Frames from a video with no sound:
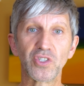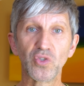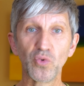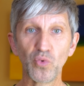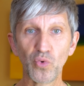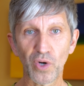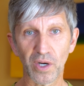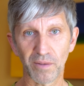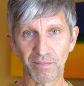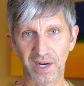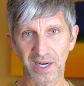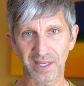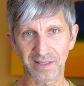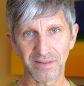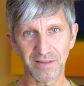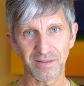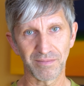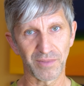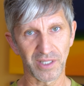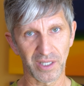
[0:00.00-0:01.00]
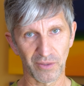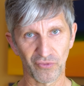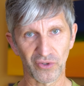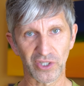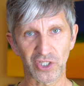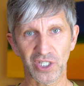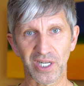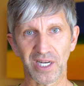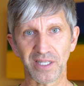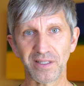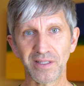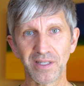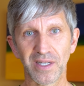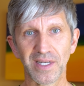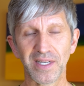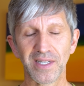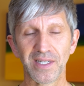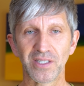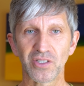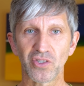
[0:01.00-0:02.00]
Suche machen mit dem Verstand,
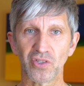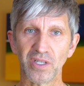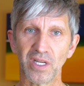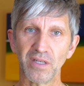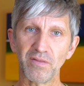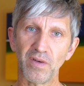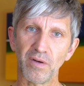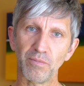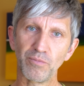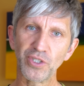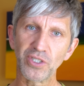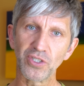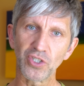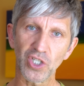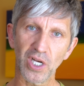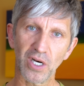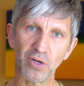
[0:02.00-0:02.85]
sondern wir müssen